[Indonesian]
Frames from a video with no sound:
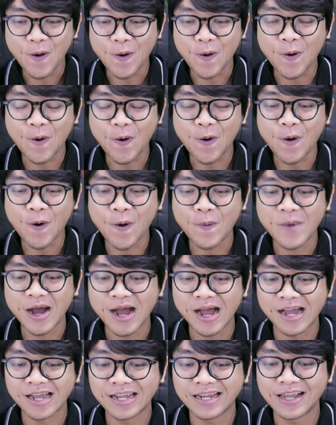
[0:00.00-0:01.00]
oh
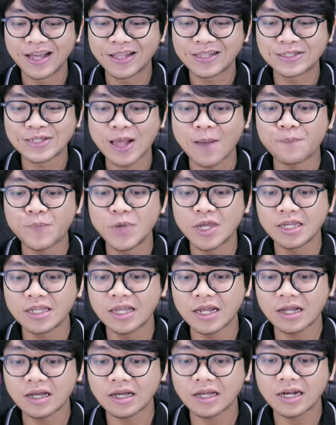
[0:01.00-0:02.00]
my god,
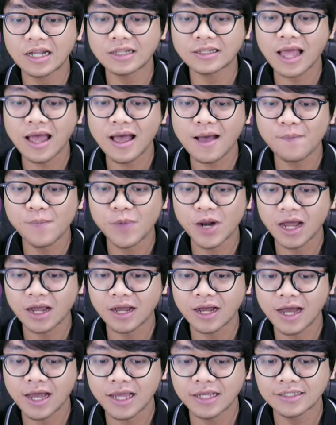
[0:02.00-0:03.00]
sapinya kena tabrak
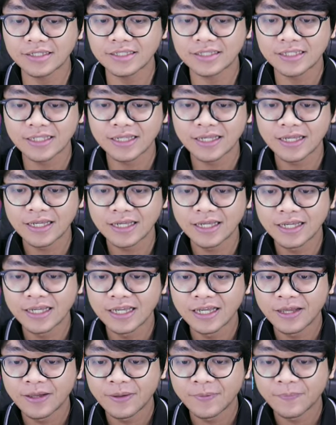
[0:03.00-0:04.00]
guys.
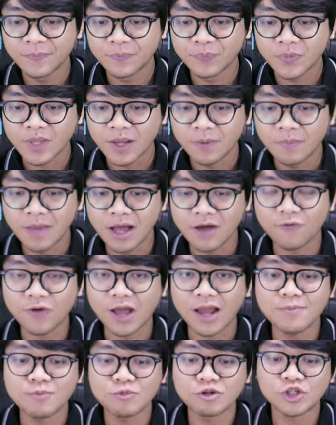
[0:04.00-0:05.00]

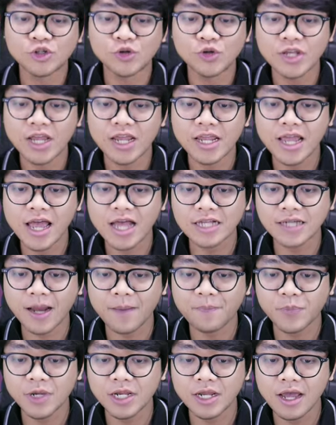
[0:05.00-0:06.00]
Maafkan musuhnya ya,
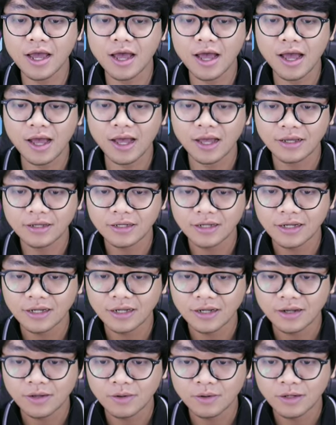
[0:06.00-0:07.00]
sapi ya.
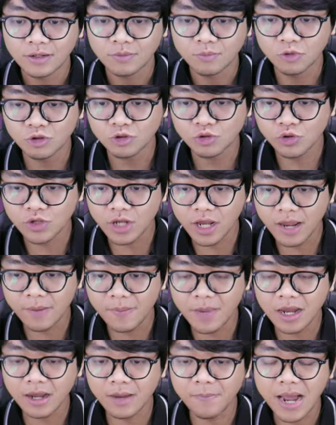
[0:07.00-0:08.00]
Musuhnya
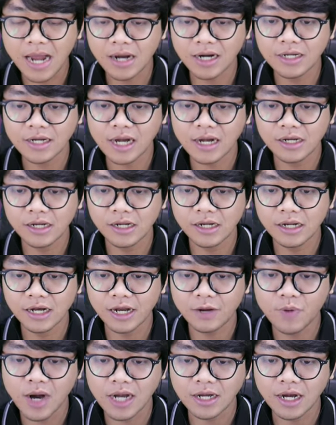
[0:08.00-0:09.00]
emang kebangetan nih,
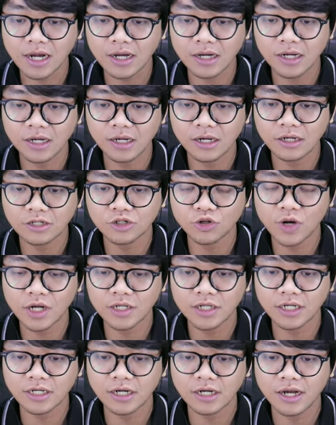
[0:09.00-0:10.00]
kelewatan nih. Langsung
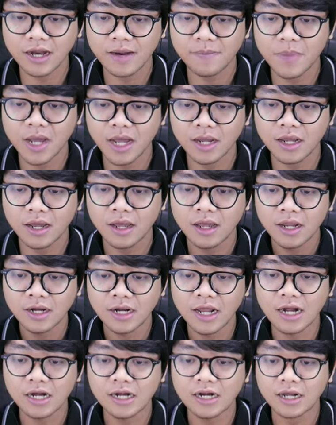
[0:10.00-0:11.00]
aja kita tembak ya
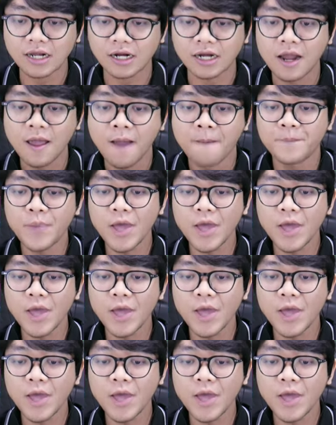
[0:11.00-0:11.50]
dari dekat.